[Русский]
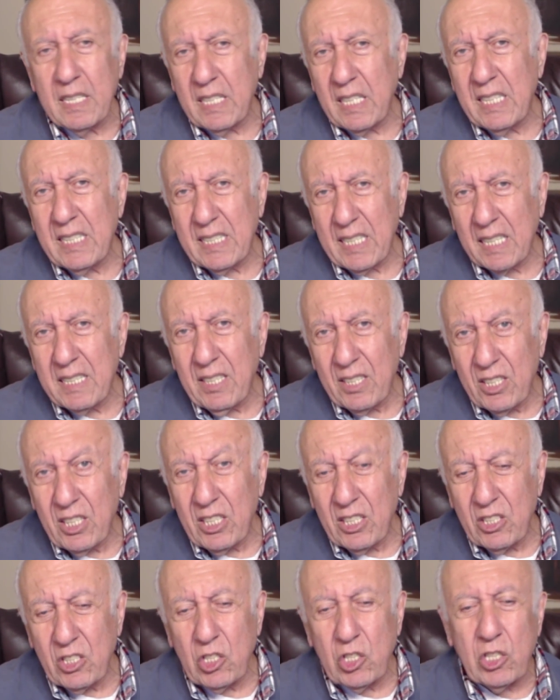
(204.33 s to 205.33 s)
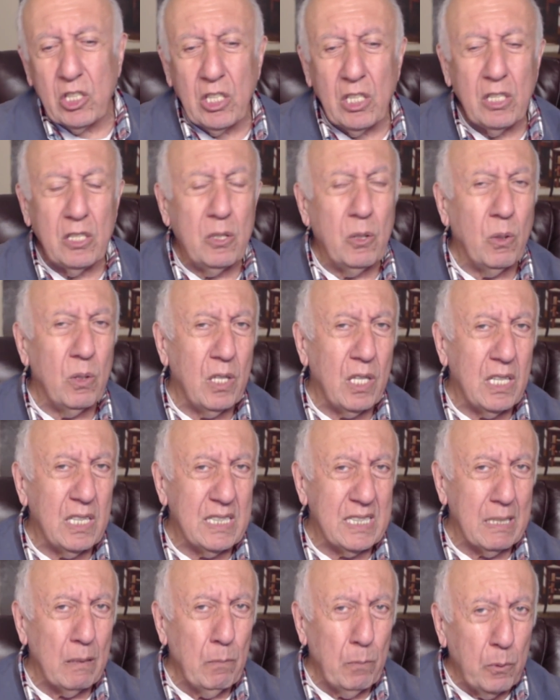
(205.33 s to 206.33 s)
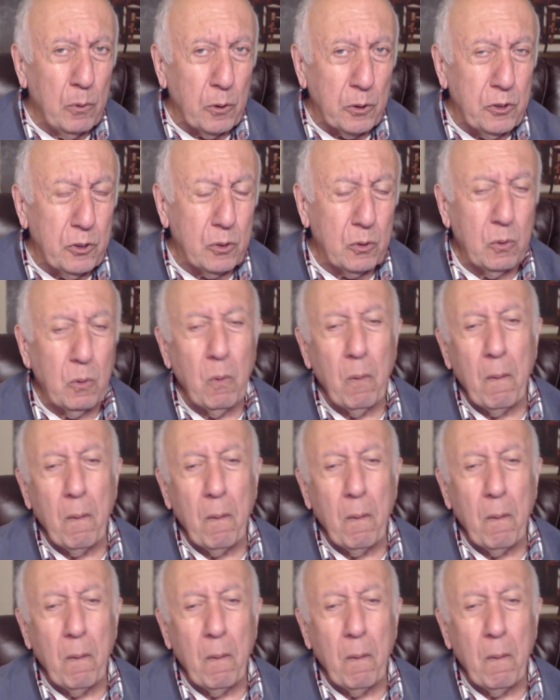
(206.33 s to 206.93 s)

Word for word: 31-34 доллара за бочку.